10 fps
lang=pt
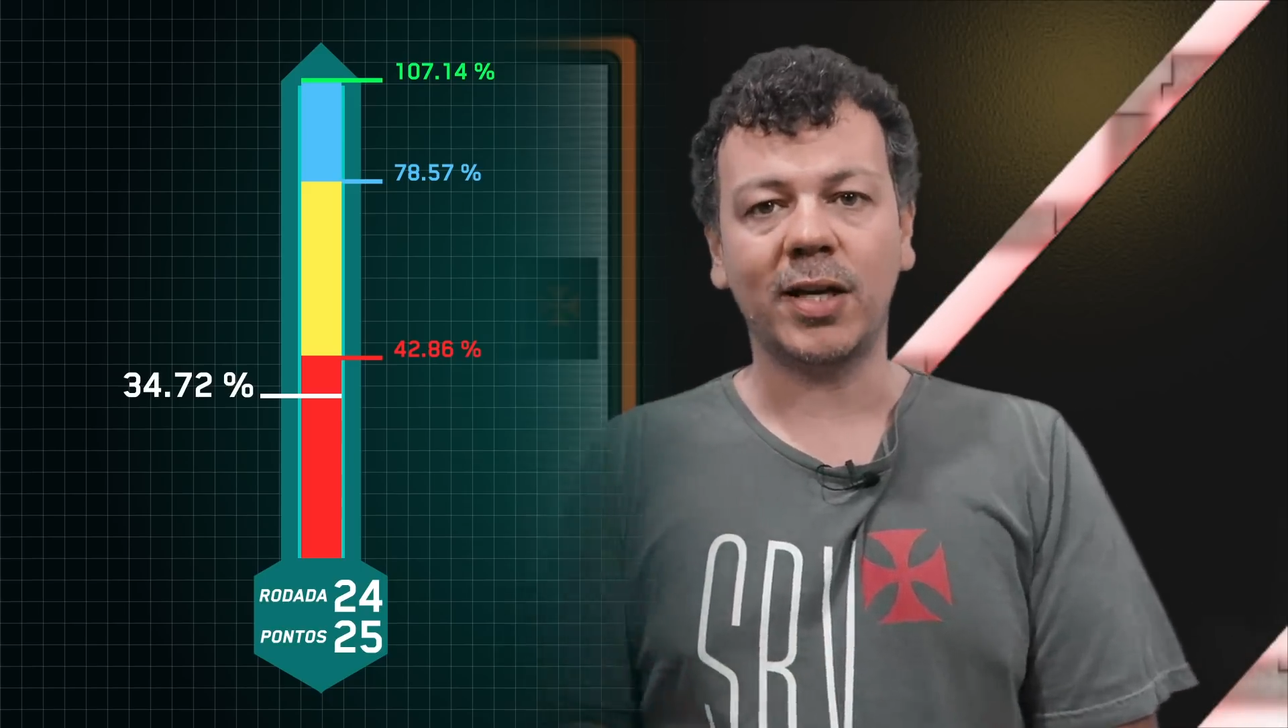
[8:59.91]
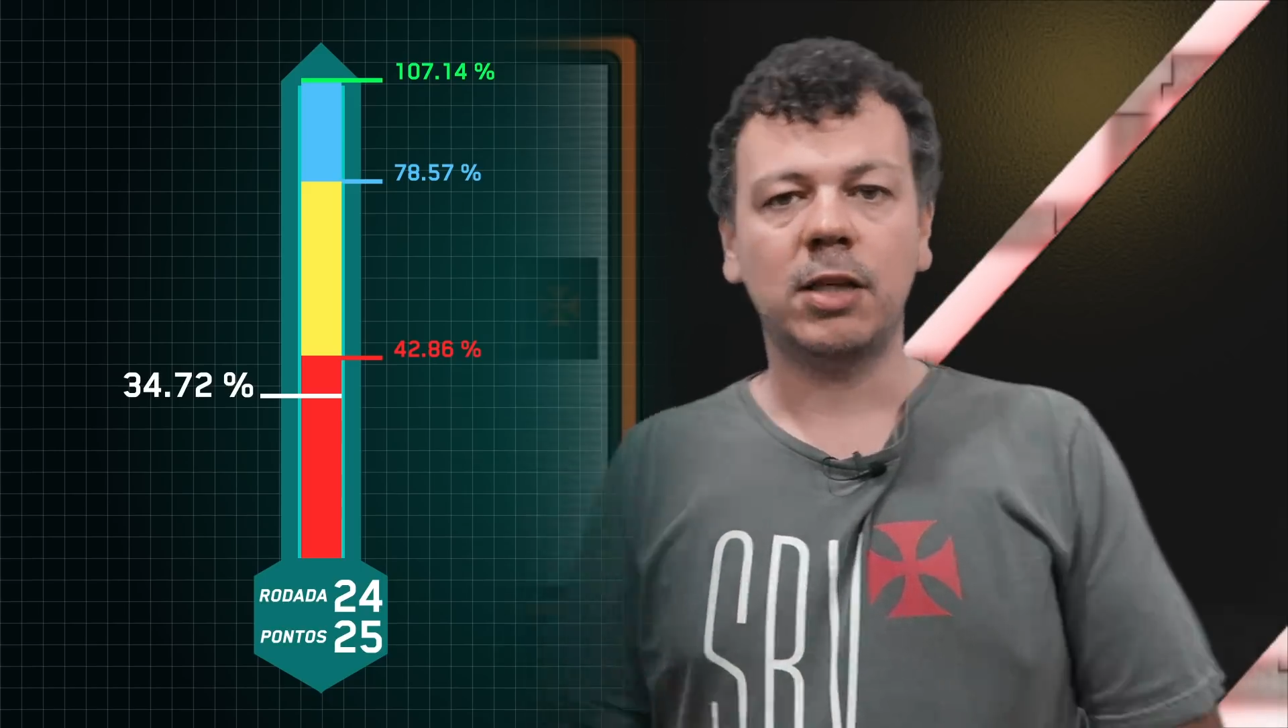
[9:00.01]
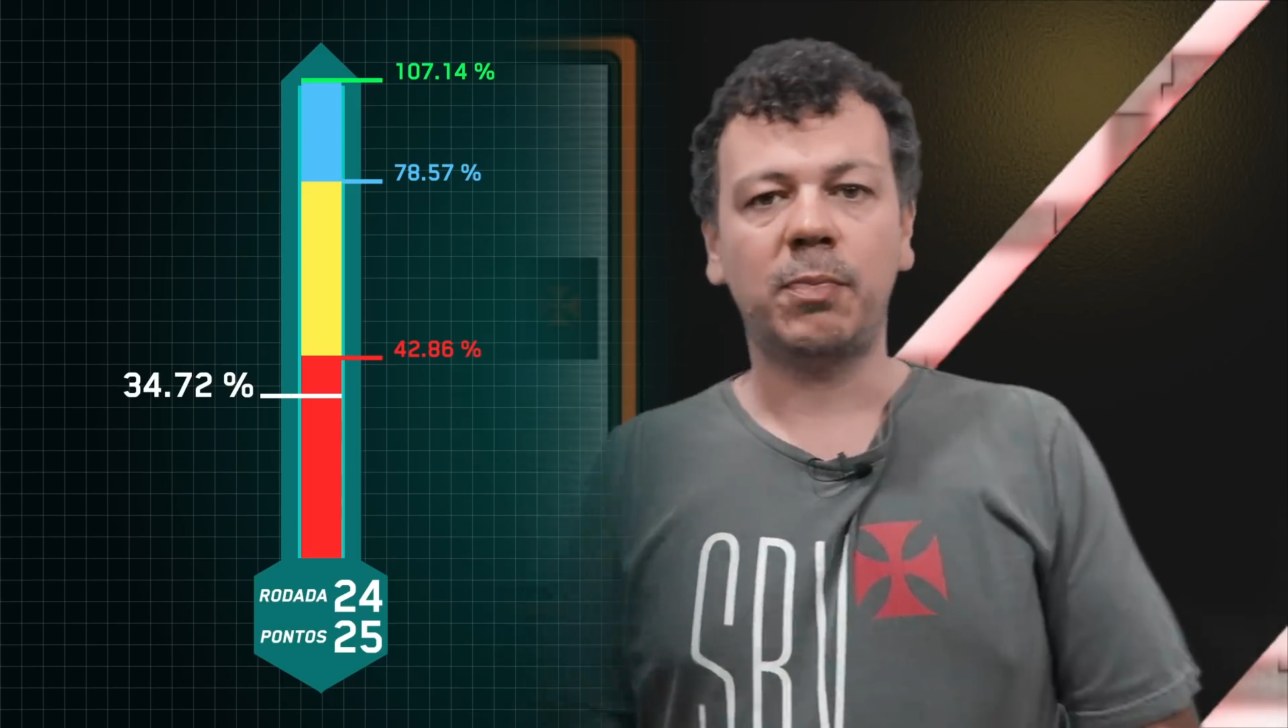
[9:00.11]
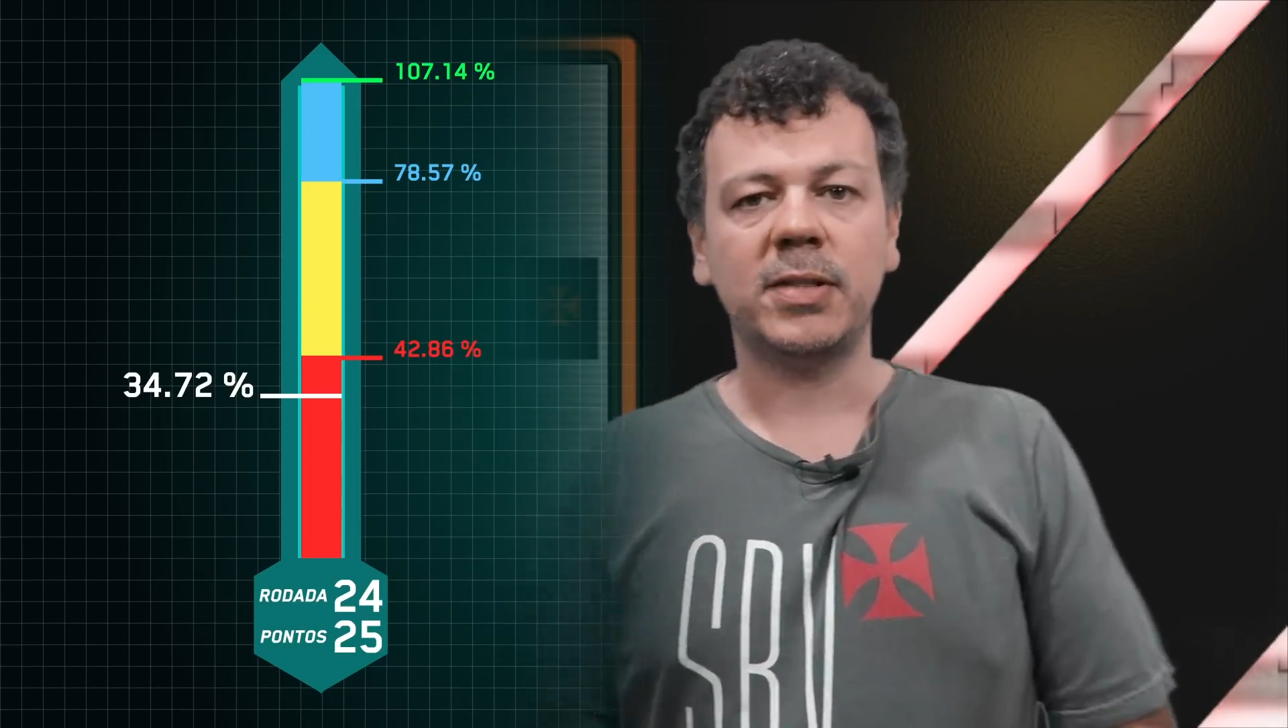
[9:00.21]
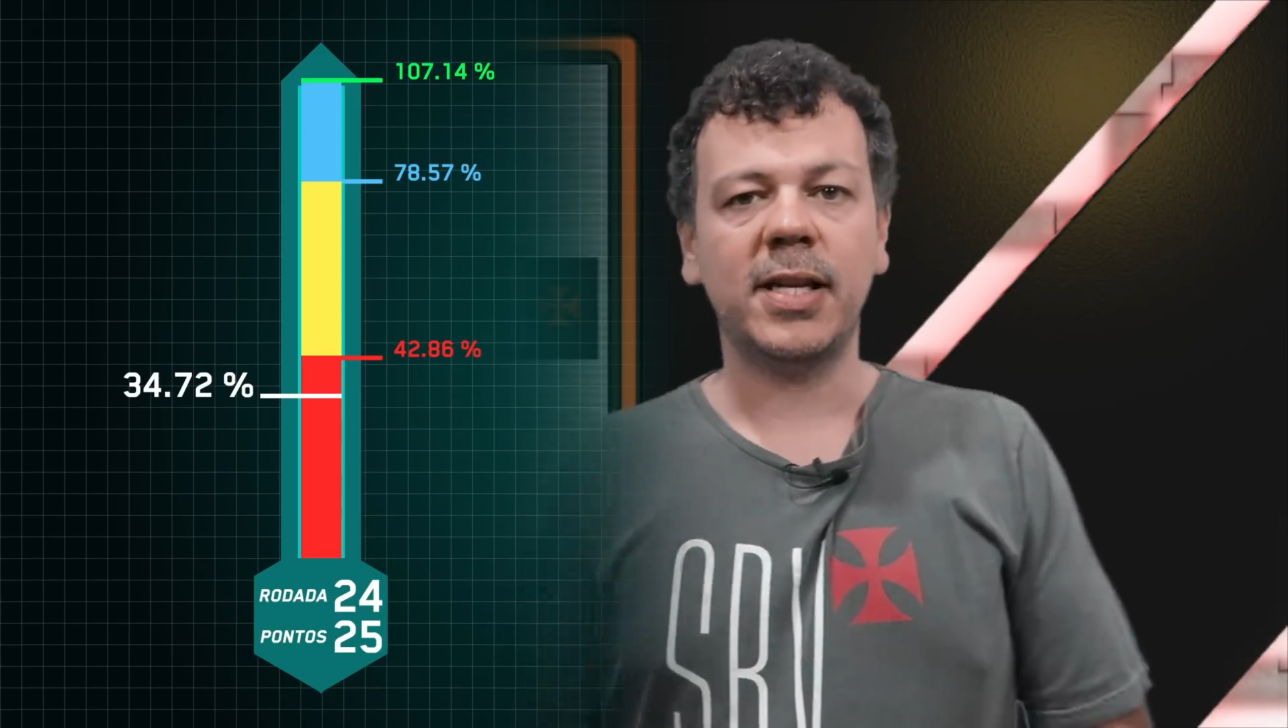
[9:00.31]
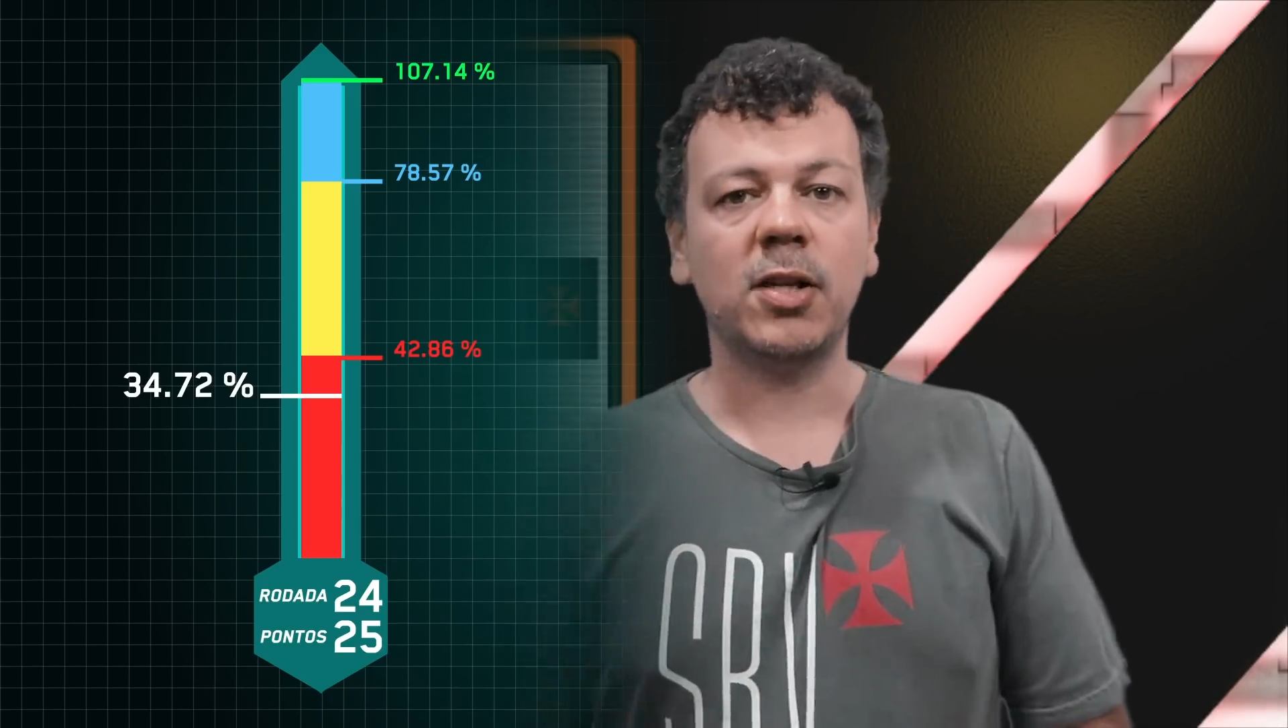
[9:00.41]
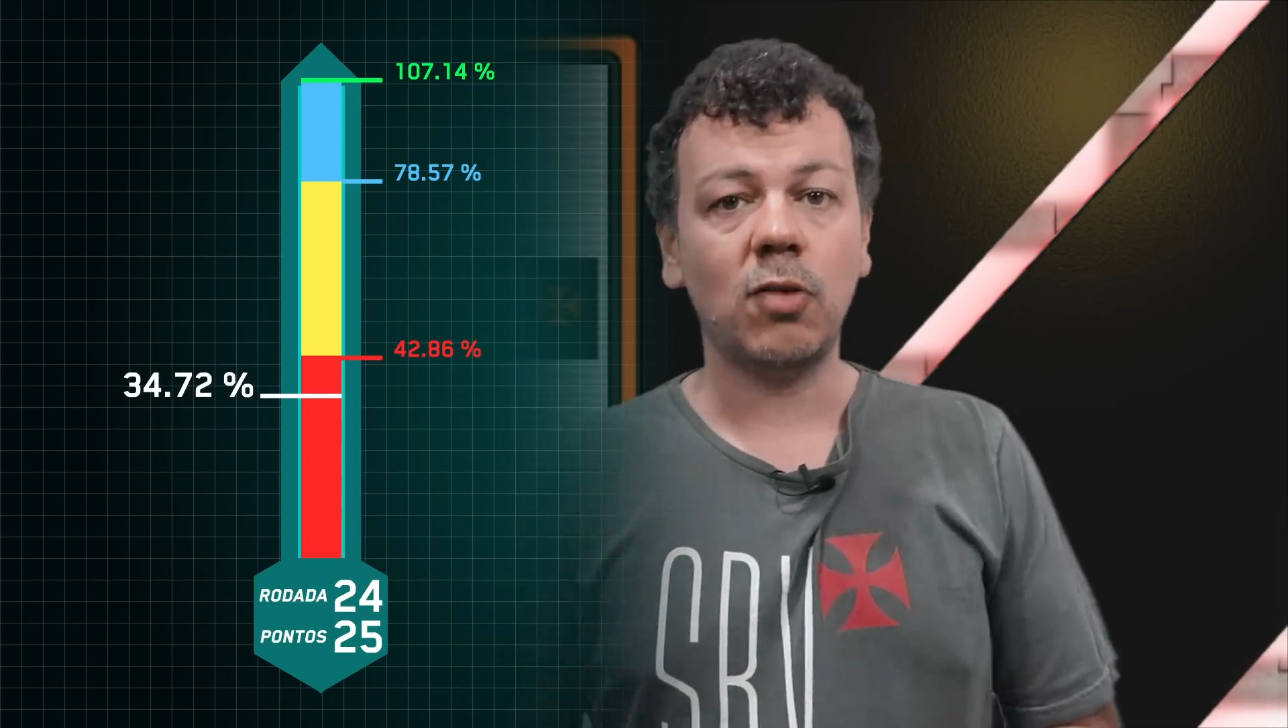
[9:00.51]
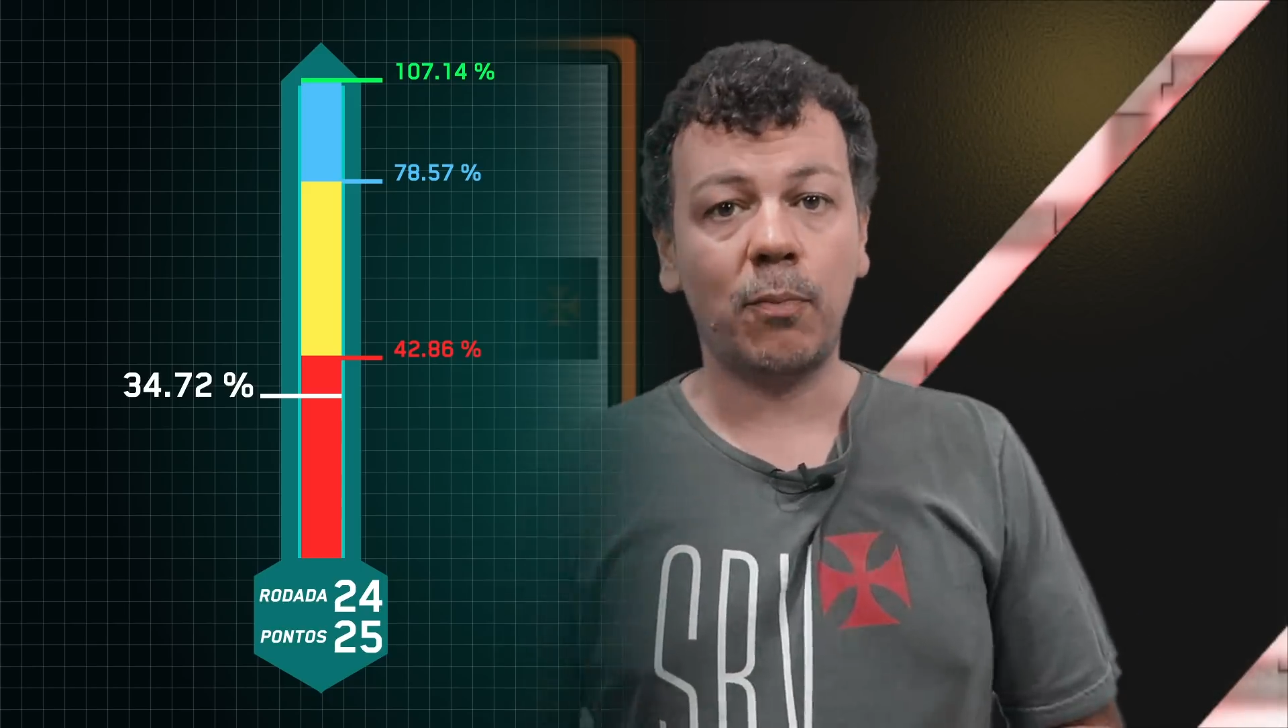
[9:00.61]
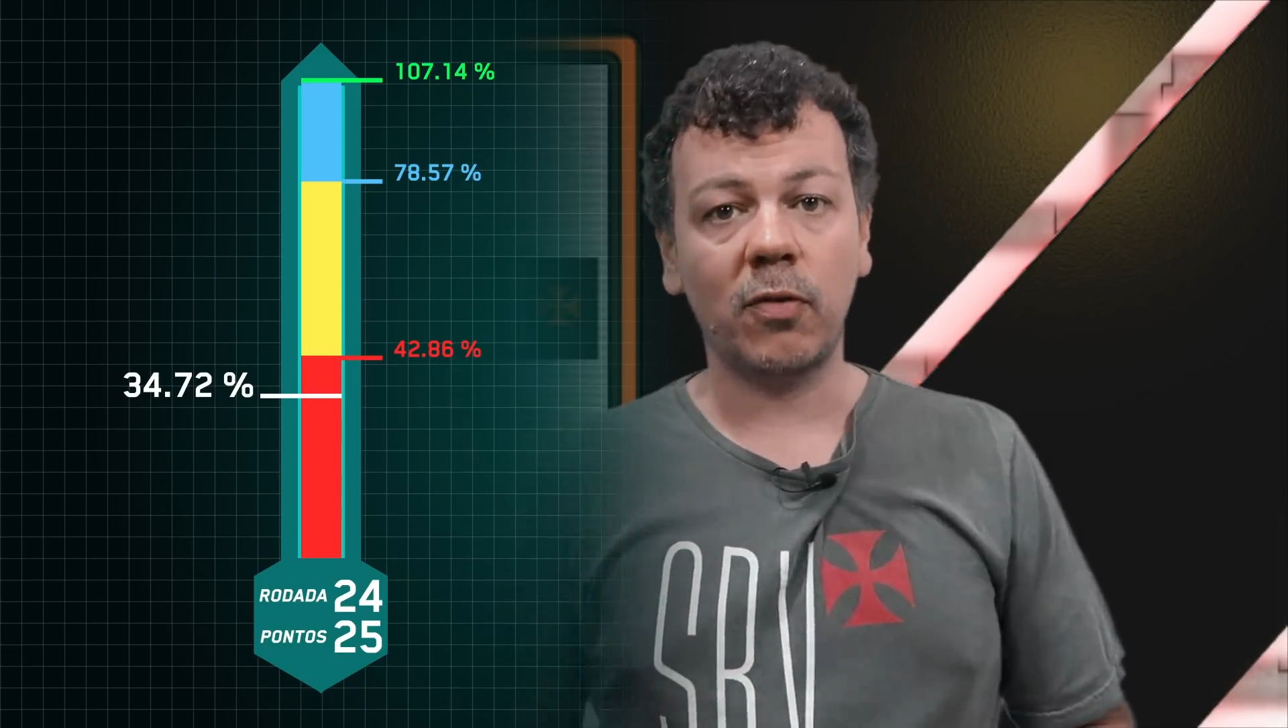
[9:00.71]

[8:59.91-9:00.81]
a gente precisaria de um